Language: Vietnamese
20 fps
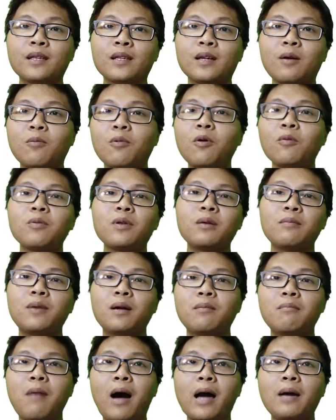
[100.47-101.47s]
trong lúc thì
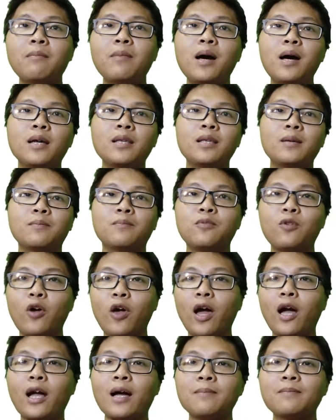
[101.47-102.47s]
mình mãi mê chụp
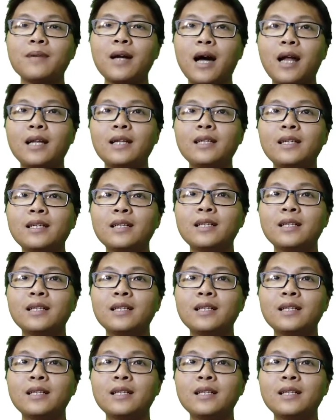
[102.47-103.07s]
chuyện ngắm cảnh